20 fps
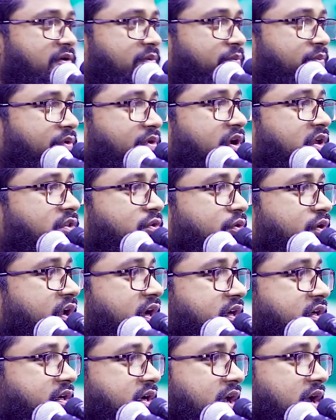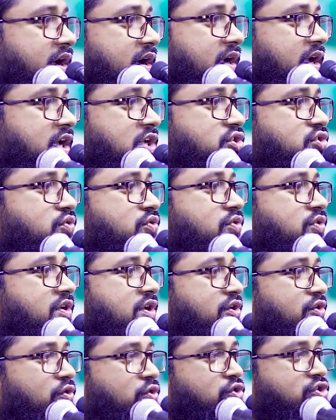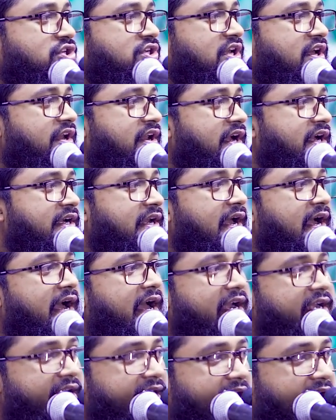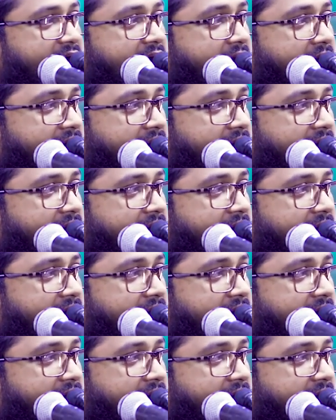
পুরাতন একটা খেজুরের রশিয়ার একটা খাটিয়া